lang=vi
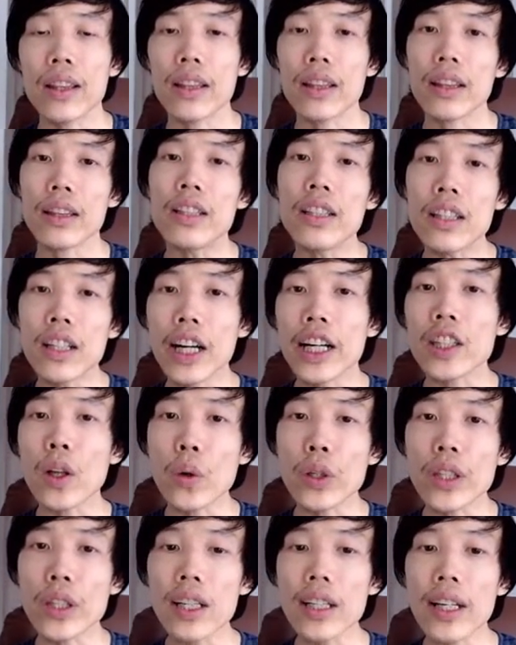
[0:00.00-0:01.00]
được cái tổ
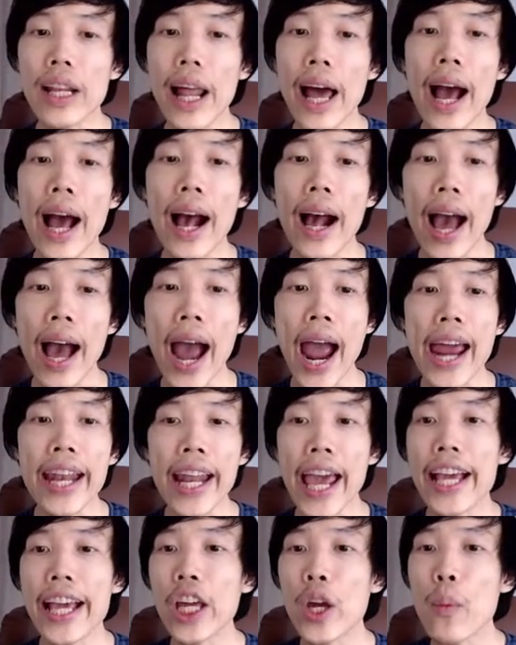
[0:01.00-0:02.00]
chức là
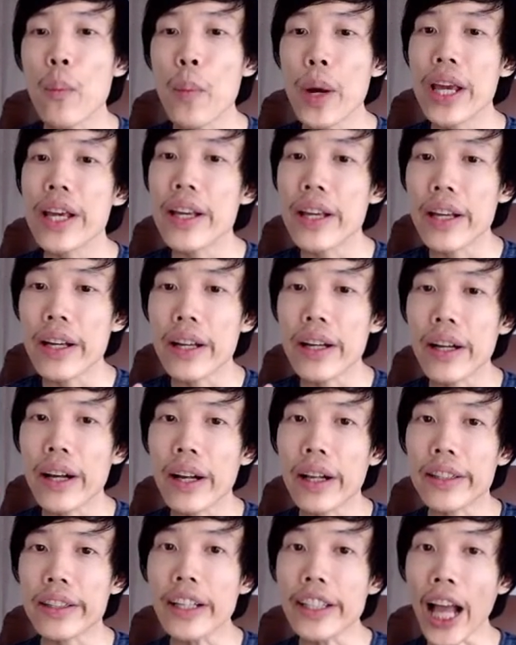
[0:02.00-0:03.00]
ISAQB
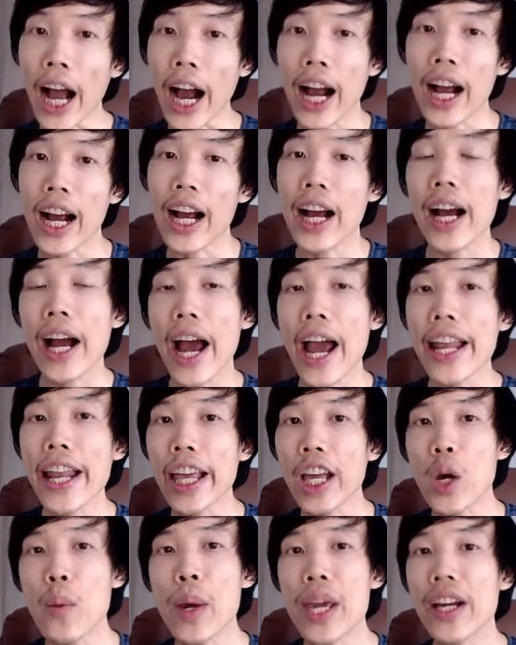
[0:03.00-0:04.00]
chứng nhận
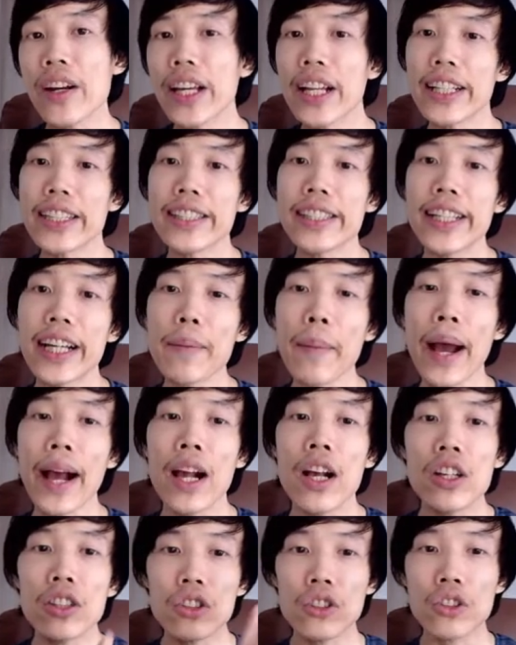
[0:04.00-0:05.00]
NAQB có nghĩa là gì các bạn
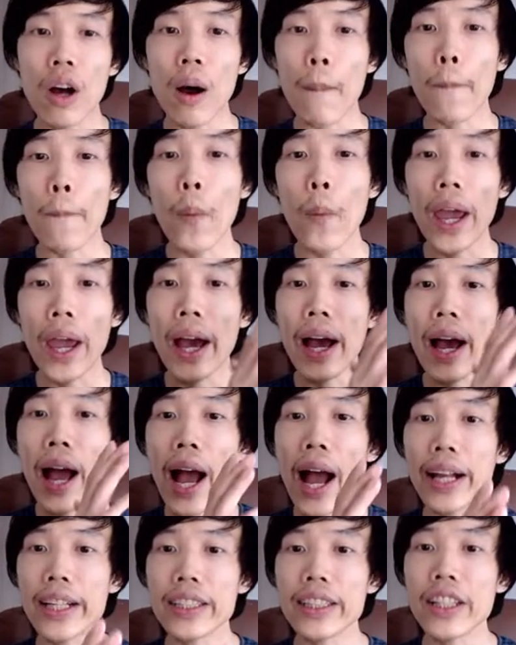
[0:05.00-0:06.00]
Software
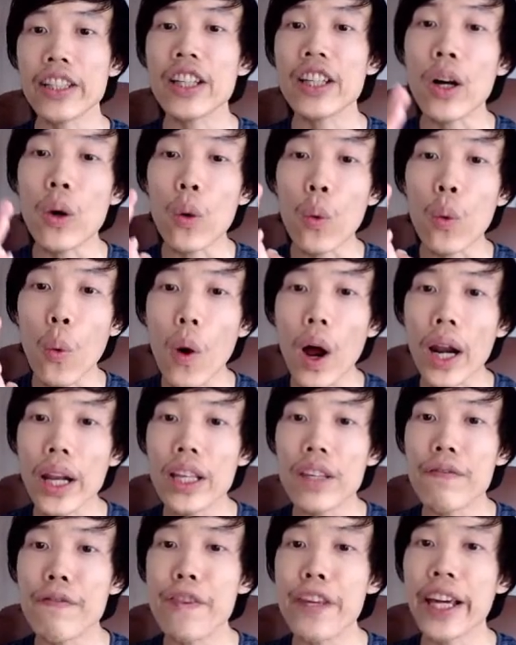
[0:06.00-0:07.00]
Architecture
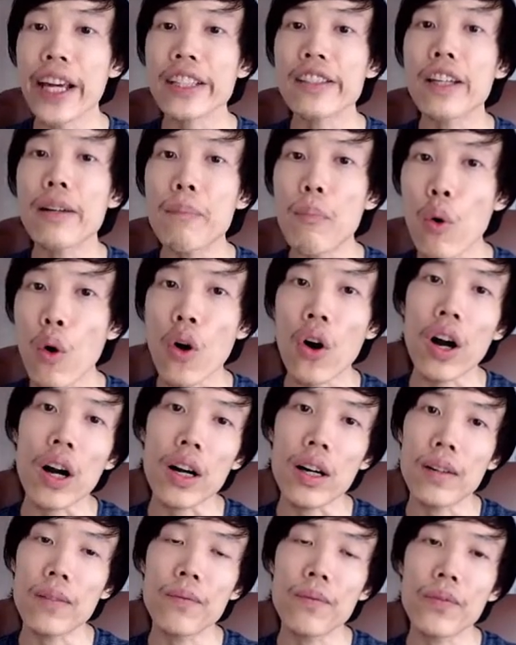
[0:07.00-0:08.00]
Qualification Board
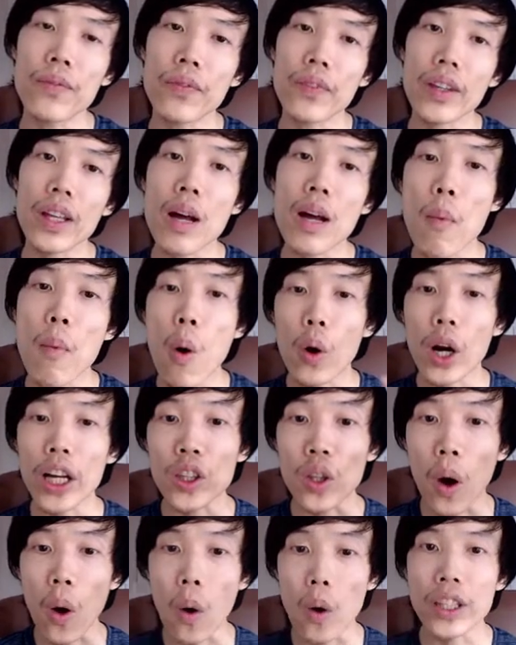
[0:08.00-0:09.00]
đó là một cái
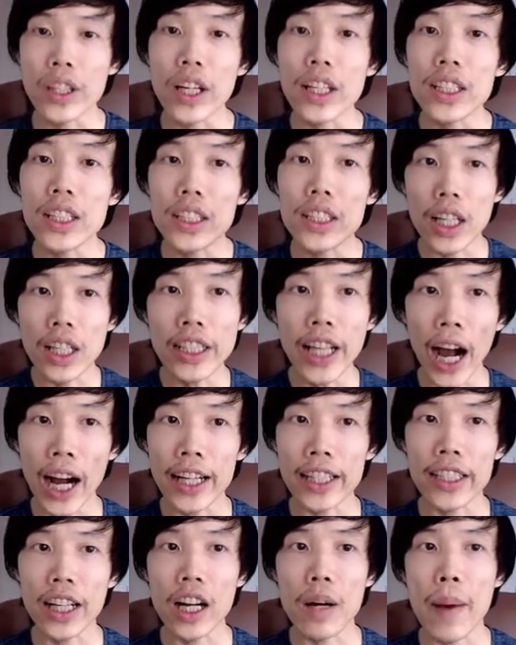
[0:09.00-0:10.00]
tổ chức chứng
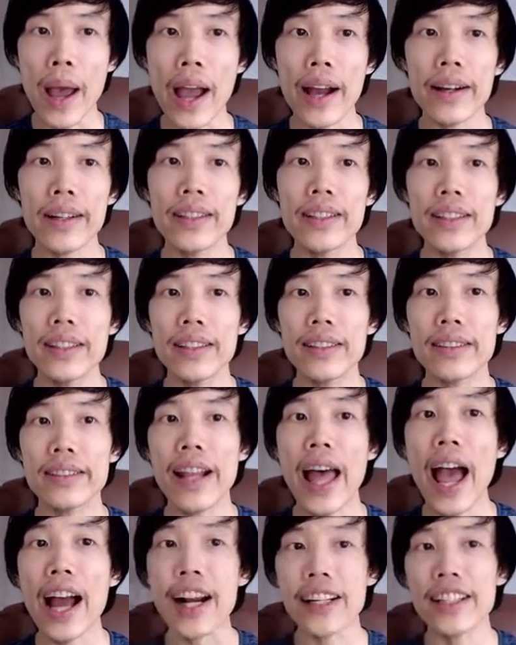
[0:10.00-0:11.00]
nhận cho các bạn
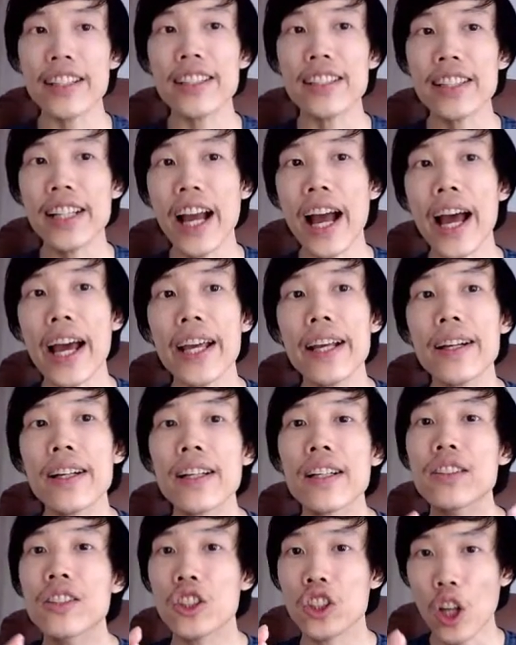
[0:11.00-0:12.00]
đạt được cái
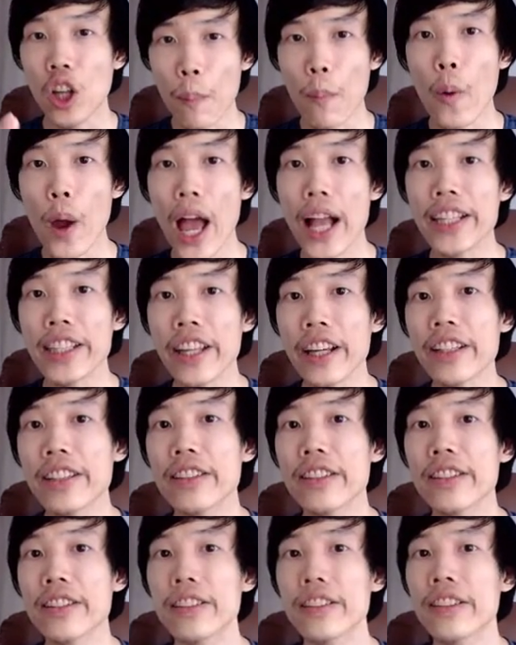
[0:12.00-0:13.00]
software
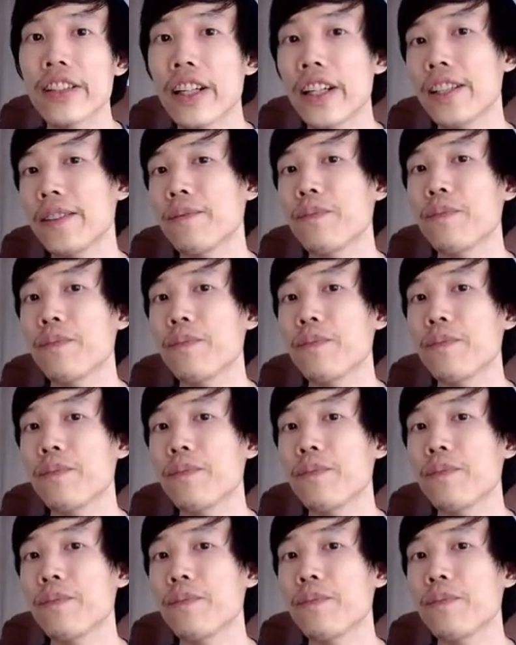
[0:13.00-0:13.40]
architecture